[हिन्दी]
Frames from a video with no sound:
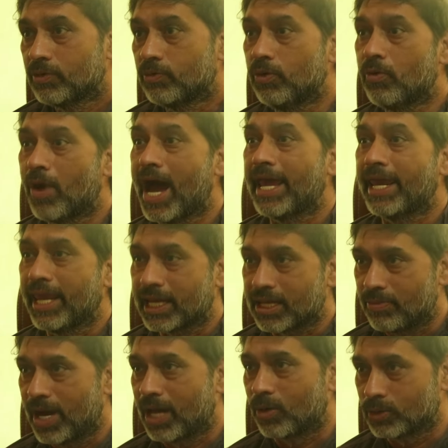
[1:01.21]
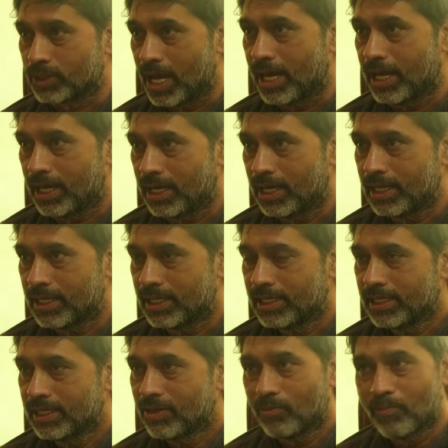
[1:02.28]
विवाह एक बार होता है
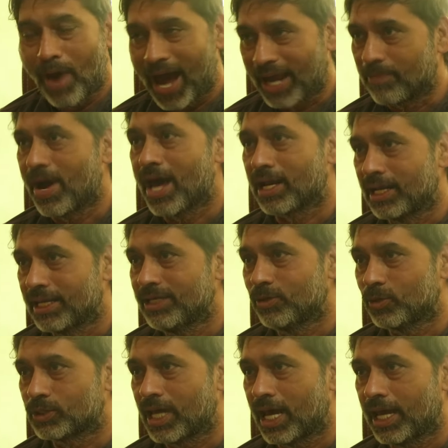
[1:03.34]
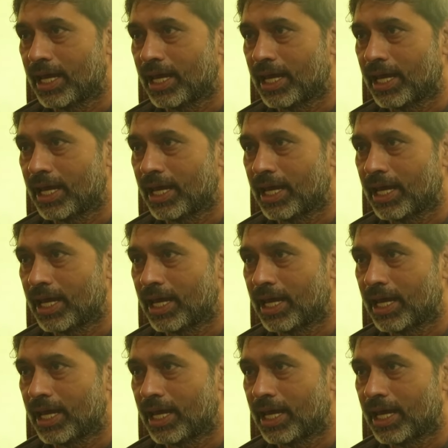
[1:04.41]
बार बार नहीं होता